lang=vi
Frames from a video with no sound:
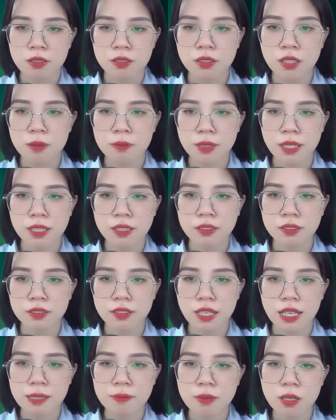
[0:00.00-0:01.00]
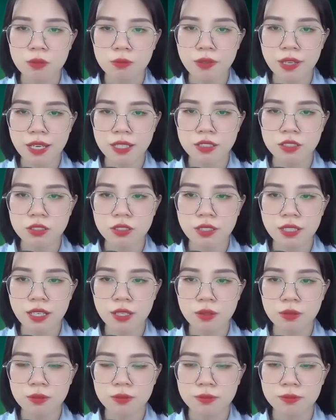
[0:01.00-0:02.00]
Thẩm Đình, em không về ăn trưa
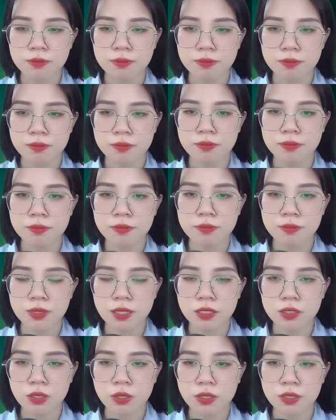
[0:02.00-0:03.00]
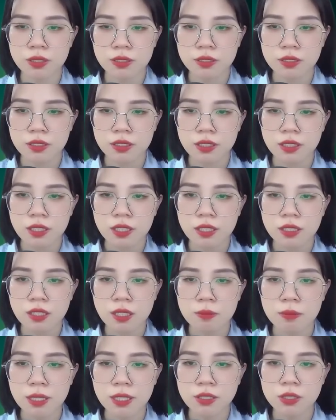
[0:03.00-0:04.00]
đâu. Ừ, được rồi.
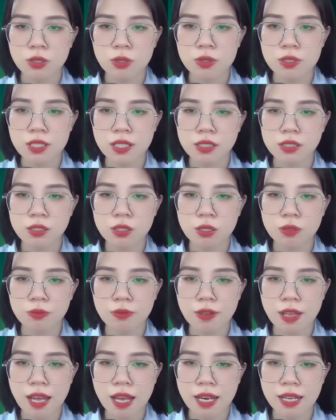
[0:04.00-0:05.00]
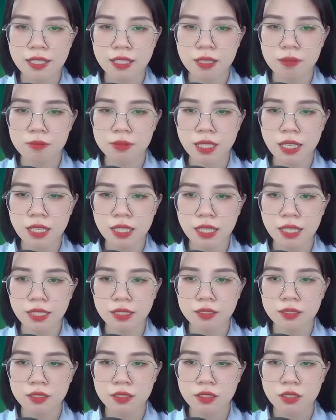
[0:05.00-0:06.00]
Thẩm Đình ngồi trên sofa lại cầm sách
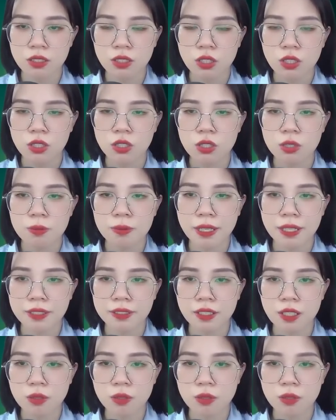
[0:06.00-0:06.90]
lên. Lúc đến